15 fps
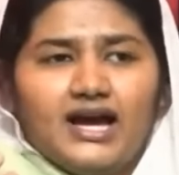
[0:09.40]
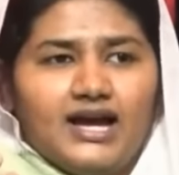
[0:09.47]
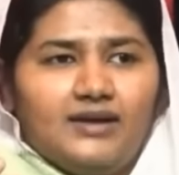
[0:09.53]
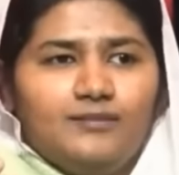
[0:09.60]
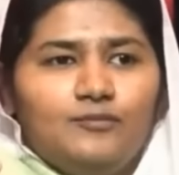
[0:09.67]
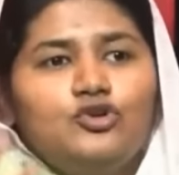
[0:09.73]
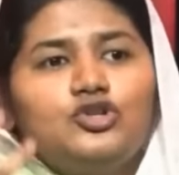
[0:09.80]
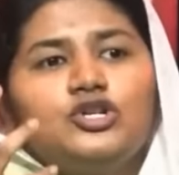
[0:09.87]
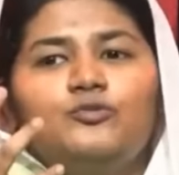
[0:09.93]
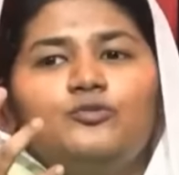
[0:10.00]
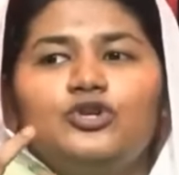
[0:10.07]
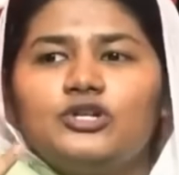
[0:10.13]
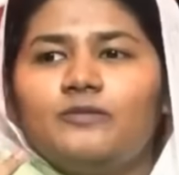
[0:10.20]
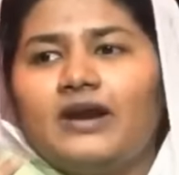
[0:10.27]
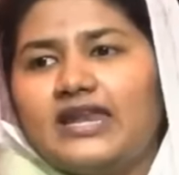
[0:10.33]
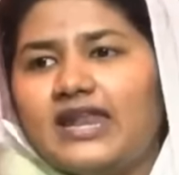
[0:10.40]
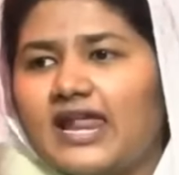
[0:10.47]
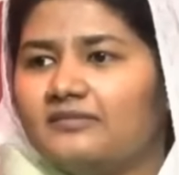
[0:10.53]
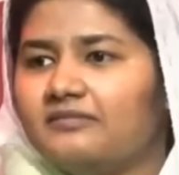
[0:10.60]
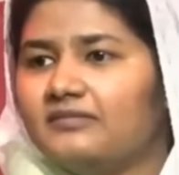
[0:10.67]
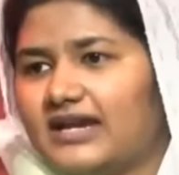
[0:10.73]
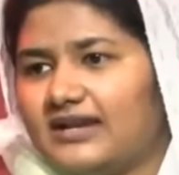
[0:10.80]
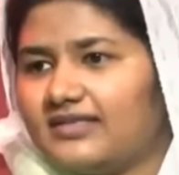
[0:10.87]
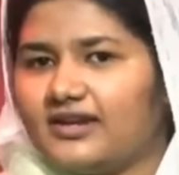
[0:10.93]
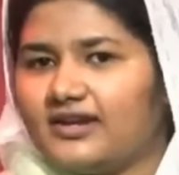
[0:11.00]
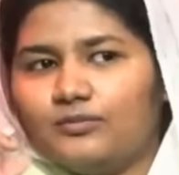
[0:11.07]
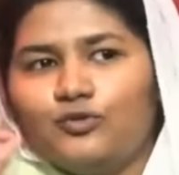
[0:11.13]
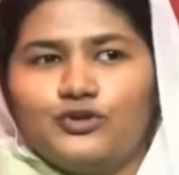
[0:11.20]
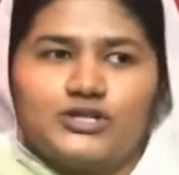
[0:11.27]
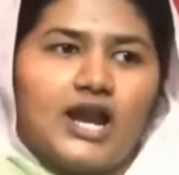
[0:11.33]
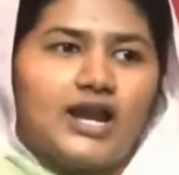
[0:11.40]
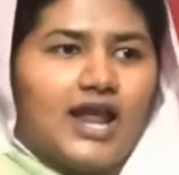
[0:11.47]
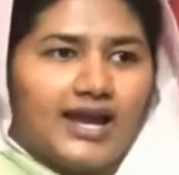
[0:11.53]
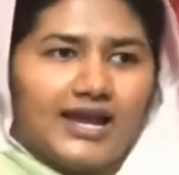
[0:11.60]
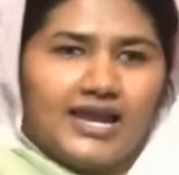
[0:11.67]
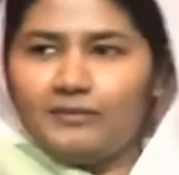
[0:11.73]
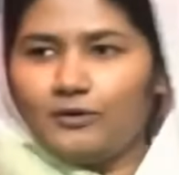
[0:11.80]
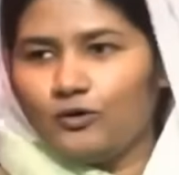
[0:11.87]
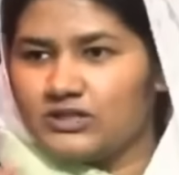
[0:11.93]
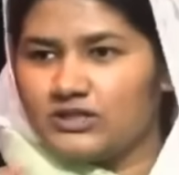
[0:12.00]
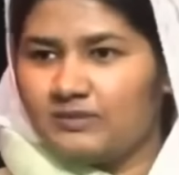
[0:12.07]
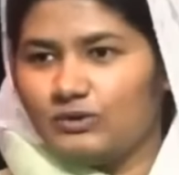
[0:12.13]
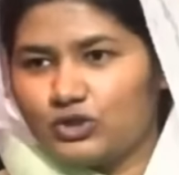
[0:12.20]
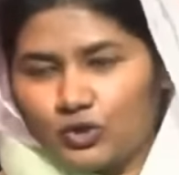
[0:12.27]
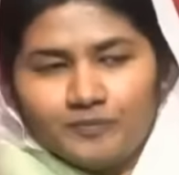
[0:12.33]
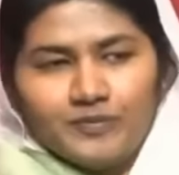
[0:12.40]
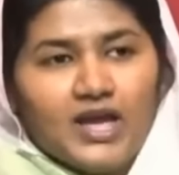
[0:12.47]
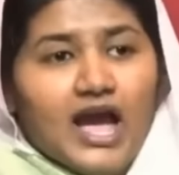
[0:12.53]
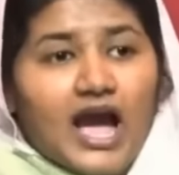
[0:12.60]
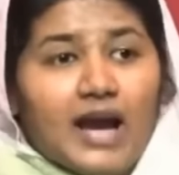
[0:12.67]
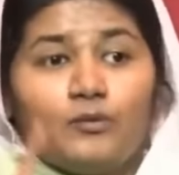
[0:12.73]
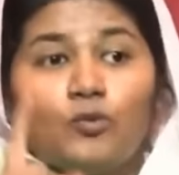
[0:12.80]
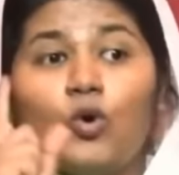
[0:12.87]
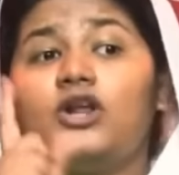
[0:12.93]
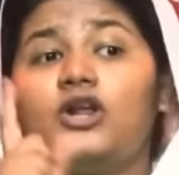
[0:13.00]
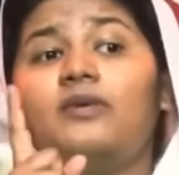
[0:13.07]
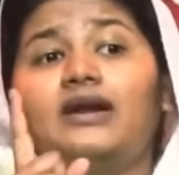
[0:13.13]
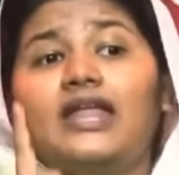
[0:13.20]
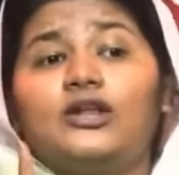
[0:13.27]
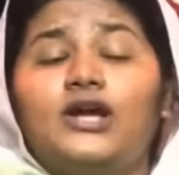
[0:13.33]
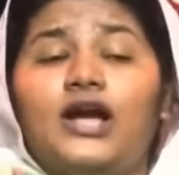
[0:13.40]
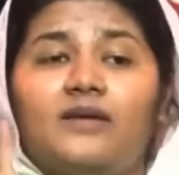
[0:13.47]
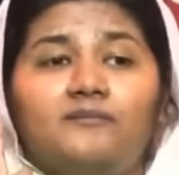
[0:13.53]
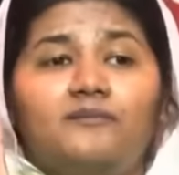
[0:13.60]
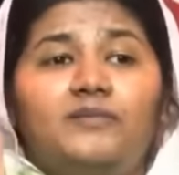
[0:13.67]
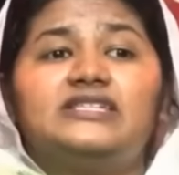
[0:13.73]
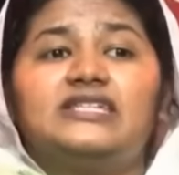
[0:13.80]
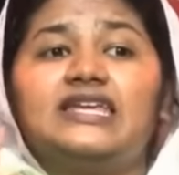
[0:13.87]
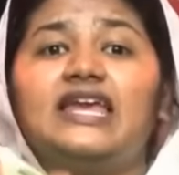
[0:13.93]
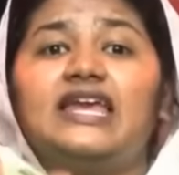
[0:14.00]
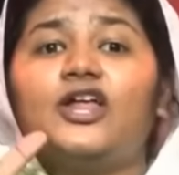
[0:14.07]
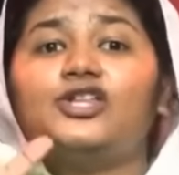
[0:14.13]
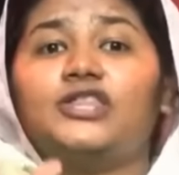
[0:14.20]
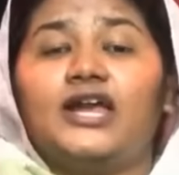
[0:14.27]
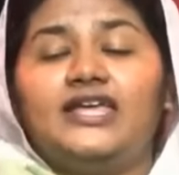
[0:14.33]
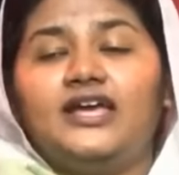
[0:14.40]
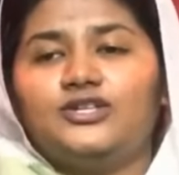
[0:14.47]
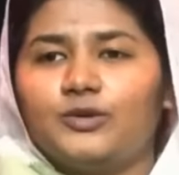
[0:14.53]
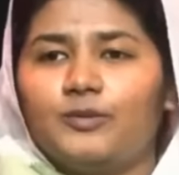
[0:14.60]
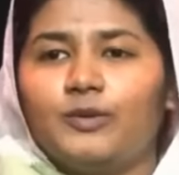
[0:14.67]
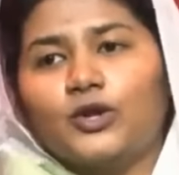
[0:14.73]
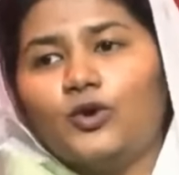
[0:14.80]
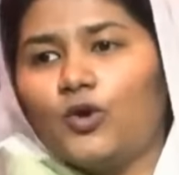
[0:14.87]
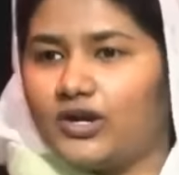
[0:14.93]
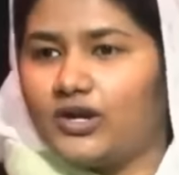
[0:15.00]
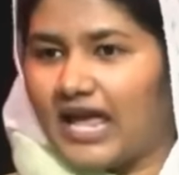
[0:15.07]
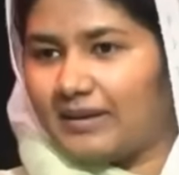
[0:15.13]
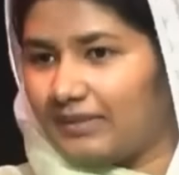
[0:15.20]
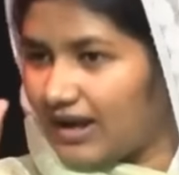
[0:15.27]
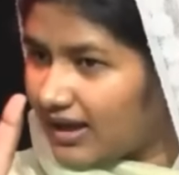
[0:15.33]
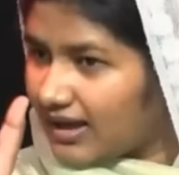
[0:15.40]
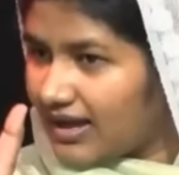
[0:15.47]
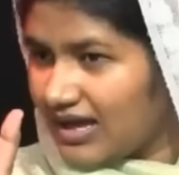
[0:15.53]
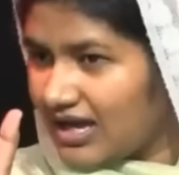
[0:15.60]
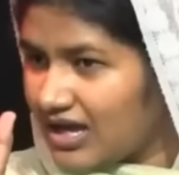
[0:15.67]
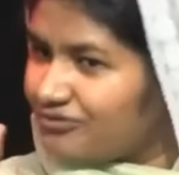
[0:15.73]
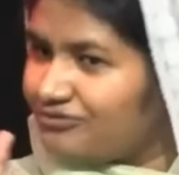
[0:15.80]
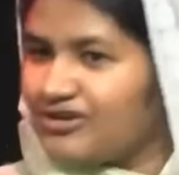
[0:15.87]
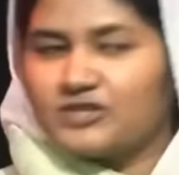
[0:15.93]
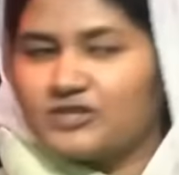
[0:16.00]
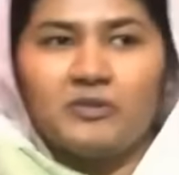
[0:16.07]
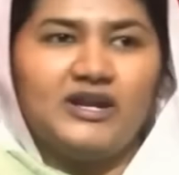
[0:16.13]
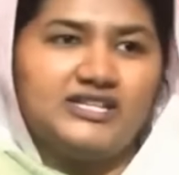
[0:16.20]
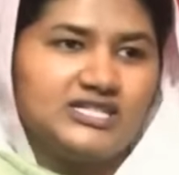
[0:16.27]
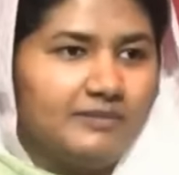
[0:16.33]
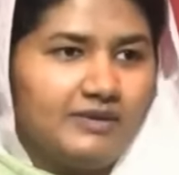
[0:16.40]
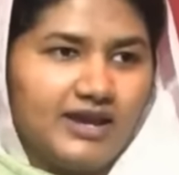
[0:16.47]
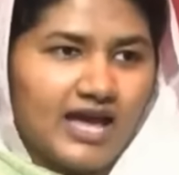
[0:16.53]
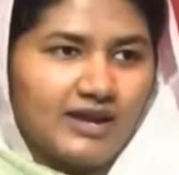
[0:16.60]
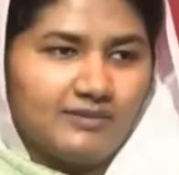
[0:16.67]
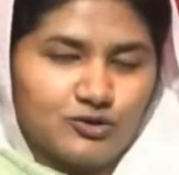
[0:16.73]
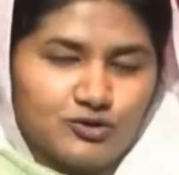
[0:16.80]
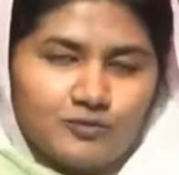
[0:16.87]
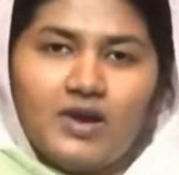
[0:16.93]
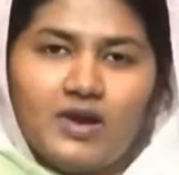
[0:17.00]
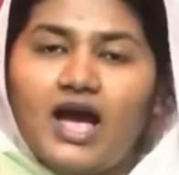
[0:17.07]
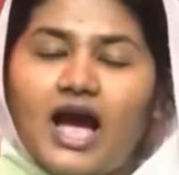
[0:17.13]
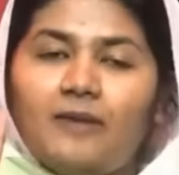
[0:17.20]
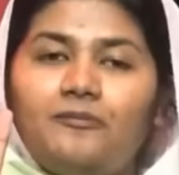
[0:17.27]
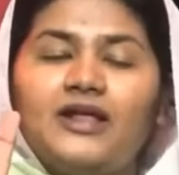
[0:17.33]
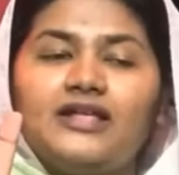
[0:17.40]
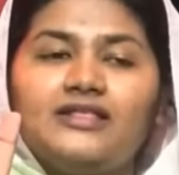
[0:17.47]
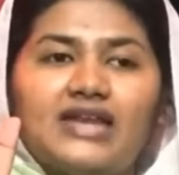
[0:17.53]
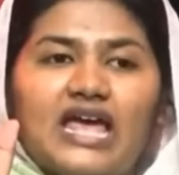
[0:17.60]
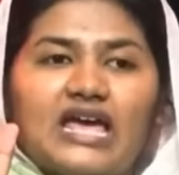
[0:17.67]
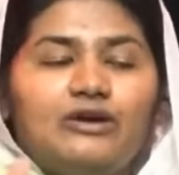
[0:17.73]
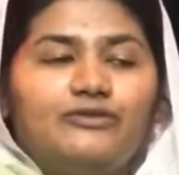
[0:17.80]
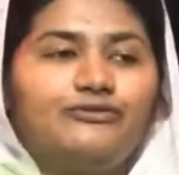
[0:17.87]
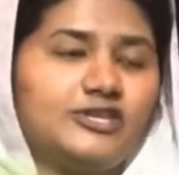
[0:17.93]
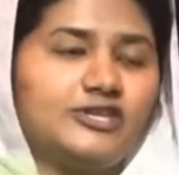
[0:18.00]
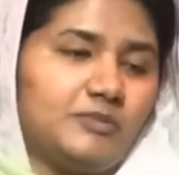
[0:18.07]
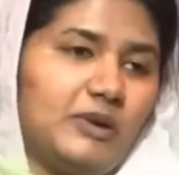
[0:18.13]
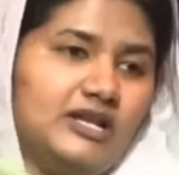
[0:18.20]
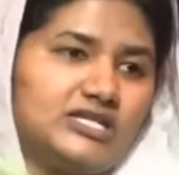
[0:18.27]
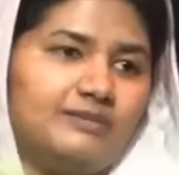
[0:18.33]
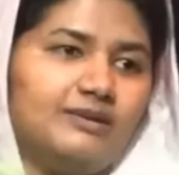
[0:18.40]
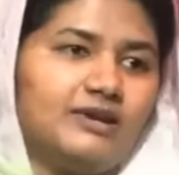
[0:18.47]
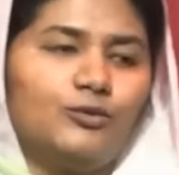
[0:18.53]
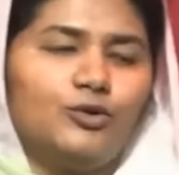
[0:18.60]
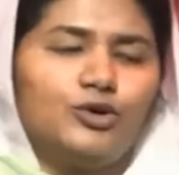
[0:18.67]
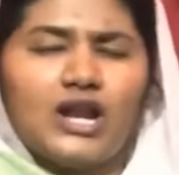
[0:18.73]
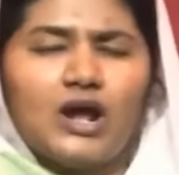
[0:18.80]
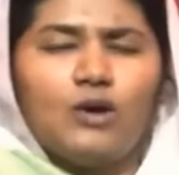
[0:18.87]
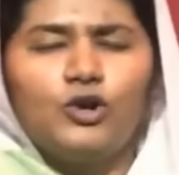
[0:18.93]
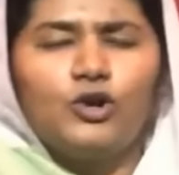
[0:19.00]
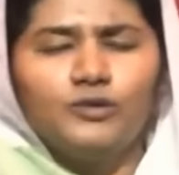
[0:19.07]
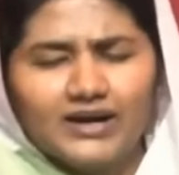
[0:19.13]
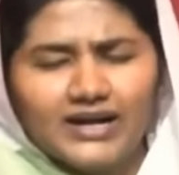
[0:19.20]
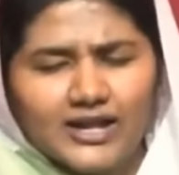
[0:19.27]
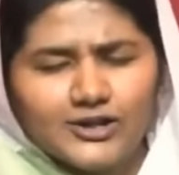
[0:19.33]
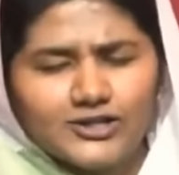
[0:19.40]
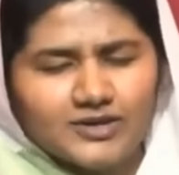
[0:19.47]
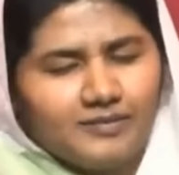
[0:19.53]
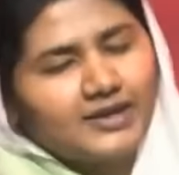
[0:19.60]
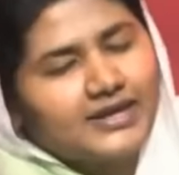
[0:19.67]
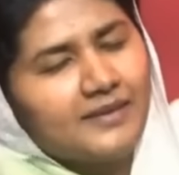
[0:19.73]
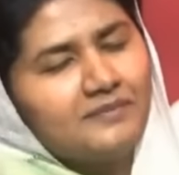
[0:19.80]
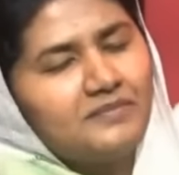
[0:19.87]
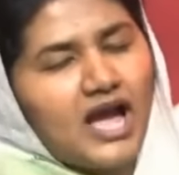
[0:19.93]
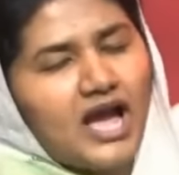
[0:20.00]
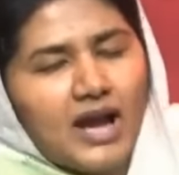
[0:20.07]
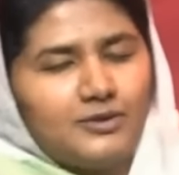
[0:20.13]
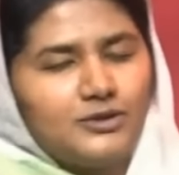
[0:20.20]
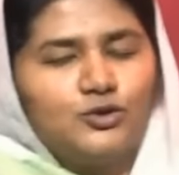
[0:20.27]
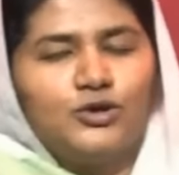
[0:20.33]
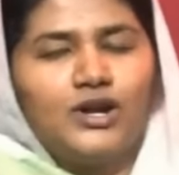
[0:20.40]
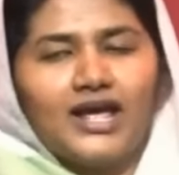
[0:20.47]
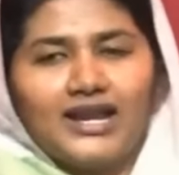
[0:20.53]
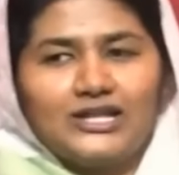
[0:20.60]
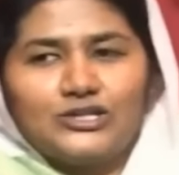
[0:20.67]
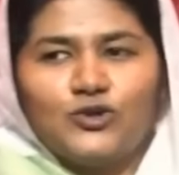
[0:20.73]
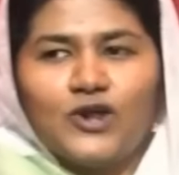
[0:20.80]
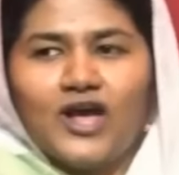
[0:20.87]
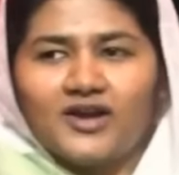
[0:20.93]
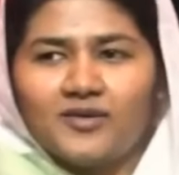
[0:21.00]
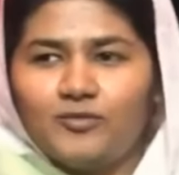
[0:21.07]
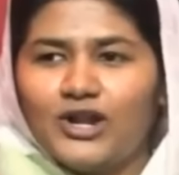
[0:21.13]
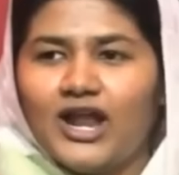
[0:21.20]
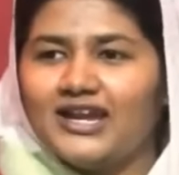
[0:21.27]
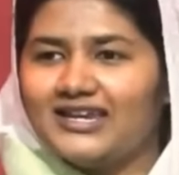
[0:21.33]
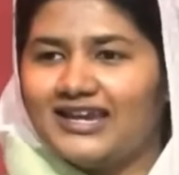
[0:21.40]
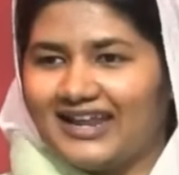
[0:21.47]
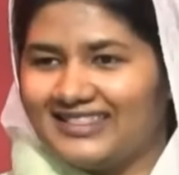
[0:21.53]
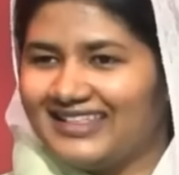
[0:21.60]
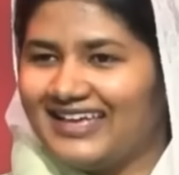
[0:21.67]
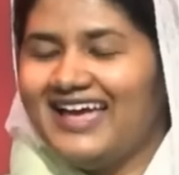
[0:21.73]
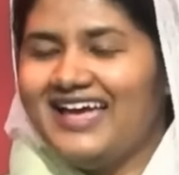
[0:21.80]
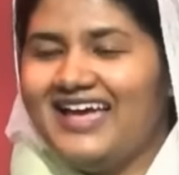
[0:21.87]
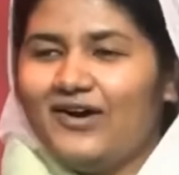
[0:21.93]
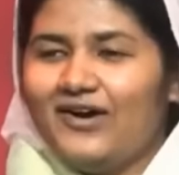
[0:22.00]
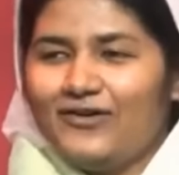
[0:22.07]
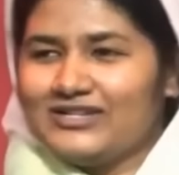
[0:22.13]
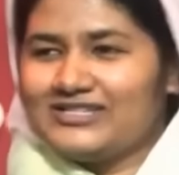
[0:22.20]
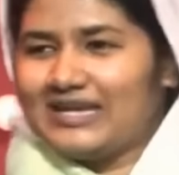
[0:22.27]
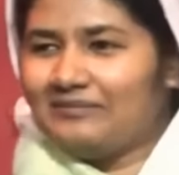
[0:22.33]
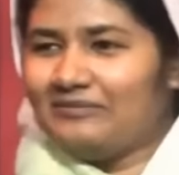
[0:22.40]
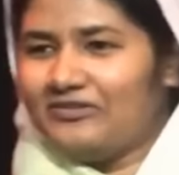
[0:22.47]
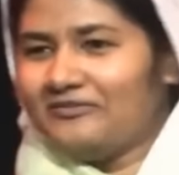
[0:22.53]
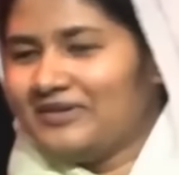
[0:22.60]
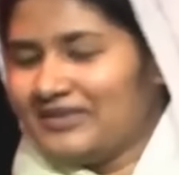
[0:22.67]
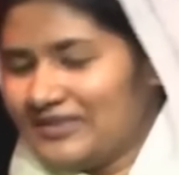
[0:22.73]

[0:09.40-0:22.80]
மூன்று மூன்று மணி நேரம் கிட்டத்தட்ட மூன்று நாள் நாங்கள் என்ன பண்ணோம் ஜபிச்சோம் அப்போ ஒரு மணி நேரம் கம்பல்சரி எல்லாரும் தனியாக ஜபிக்கணும் ஒரு டைமை நாங்கள் ஃபிக்ஸ் பண்ணி ஜபிக்க ஆரம்பிச்சோம் அப்படி அந்த டைமை ஃபிக்ஸ் பண்ணி பொழுது நான் ஒரு மணி நேரம் ஜபிக்கிறேன் அப்போ ஜூடா இல்லை ஜூடாக்கு முன்னாடி நடந்த ஒரு சம்பவம் இது